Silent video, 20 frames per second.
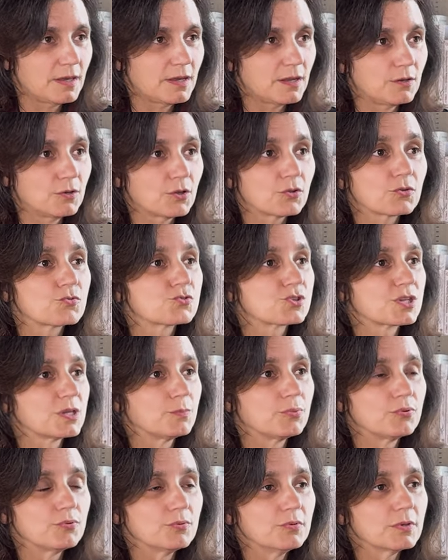lorsque j'ai
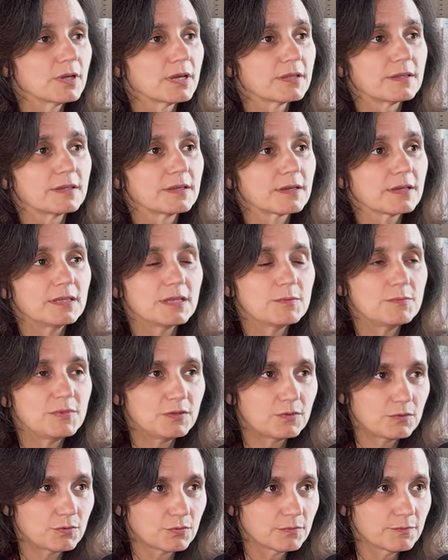pu intégrer des
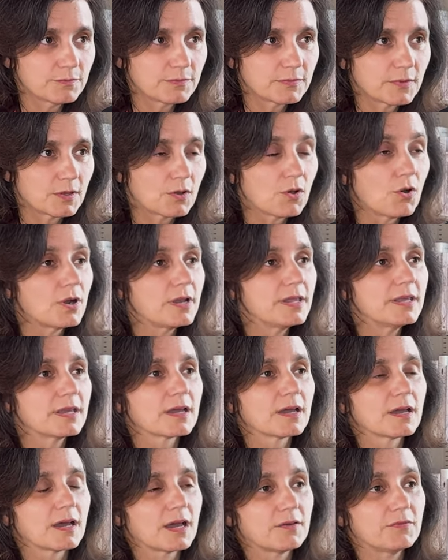missions en
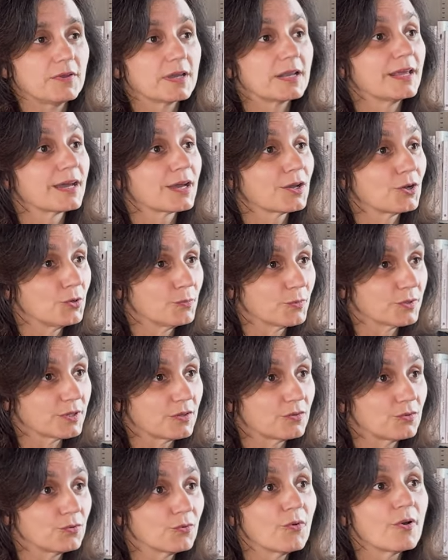lien avec les
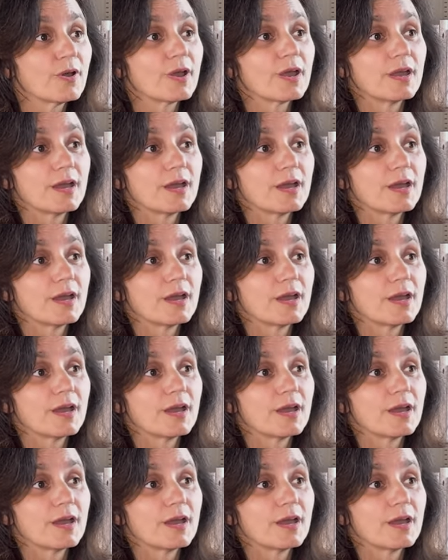réglementations